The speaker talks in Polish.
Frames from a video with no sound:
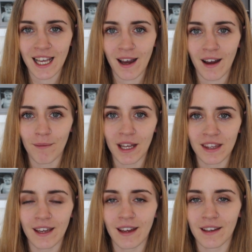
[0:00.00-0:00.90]
Ja
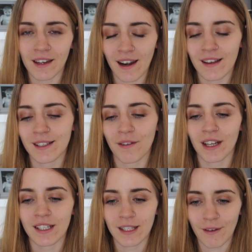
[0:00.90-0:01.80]
będę
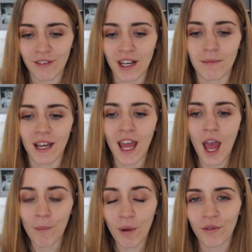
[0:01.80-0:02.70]
realizować te filmy
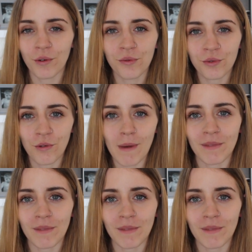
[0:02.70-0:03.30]
powolutku.